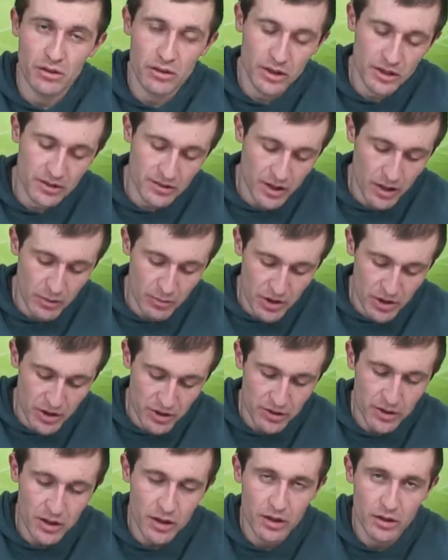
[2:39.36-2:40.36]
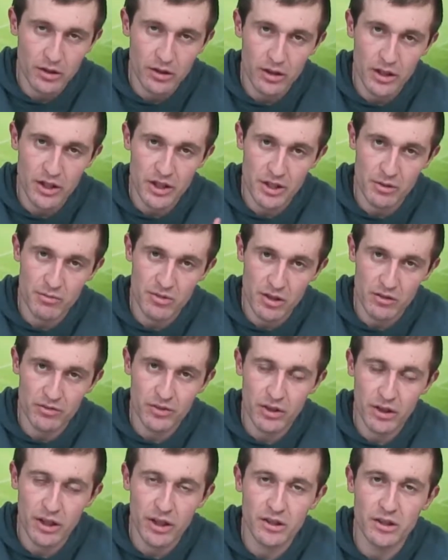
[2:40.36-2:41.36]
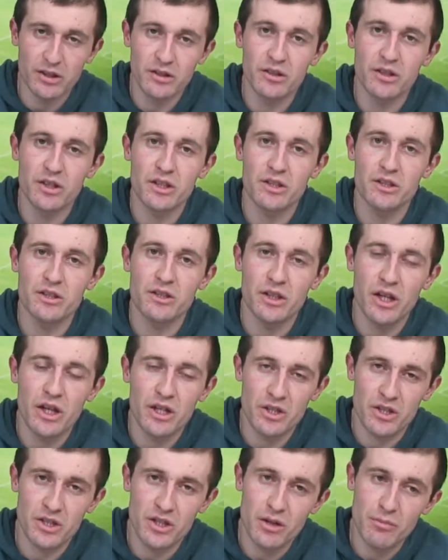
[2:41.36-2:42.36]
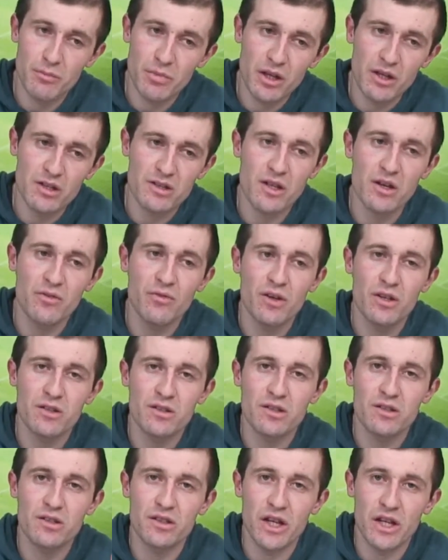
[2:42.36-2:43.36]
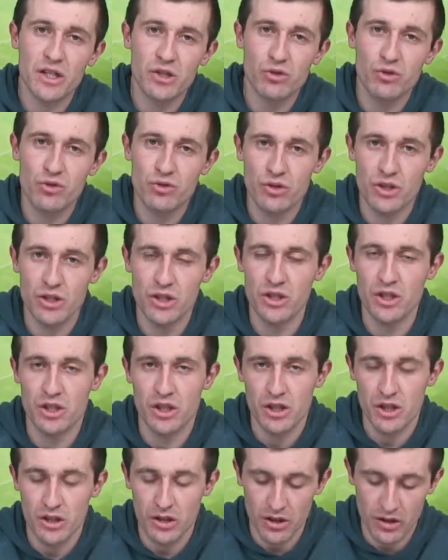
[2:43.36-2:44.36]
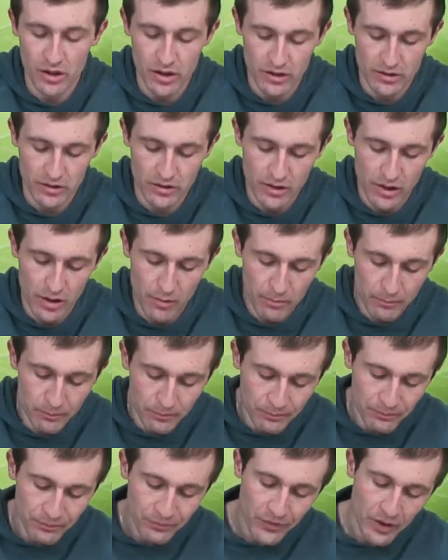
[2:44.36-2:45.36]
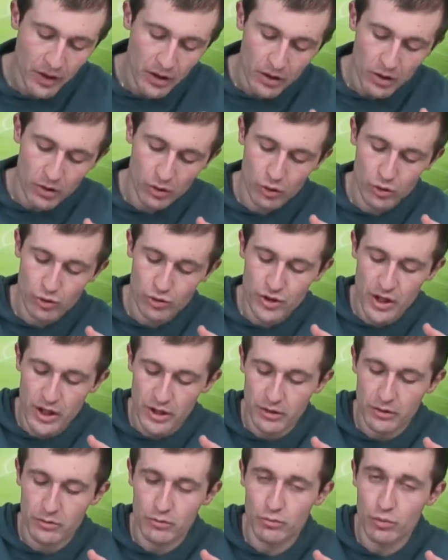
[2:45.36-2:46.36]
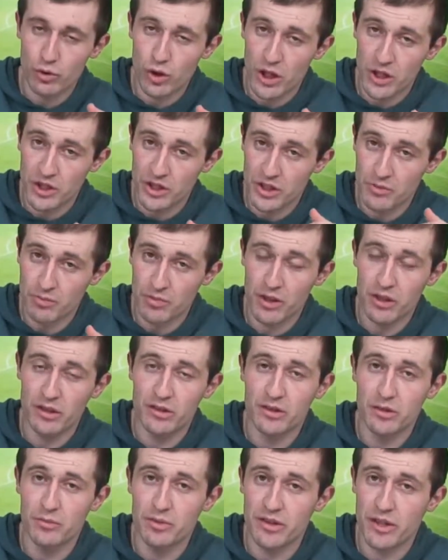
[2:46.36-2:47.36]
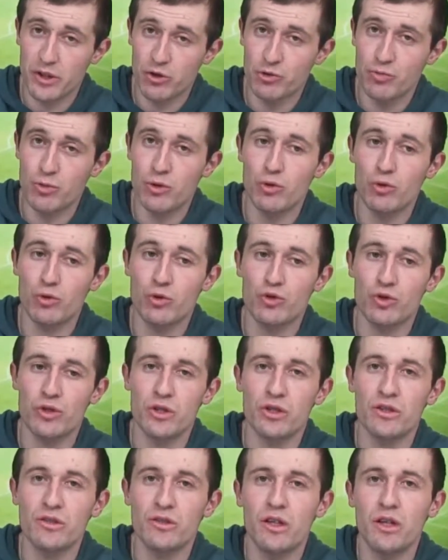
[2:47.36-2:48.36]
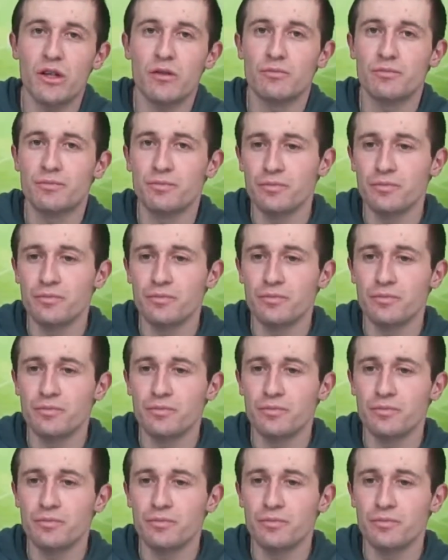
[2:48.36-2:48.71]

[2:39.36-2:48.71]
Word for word: Inter maçında. Geçtiğimiz haftalardaki direncinden biraz daha fazla direnç göstereceği kanaatindeyim. O yüzden bu karşılaşmalarda tabii tecrübeli oyuncuların da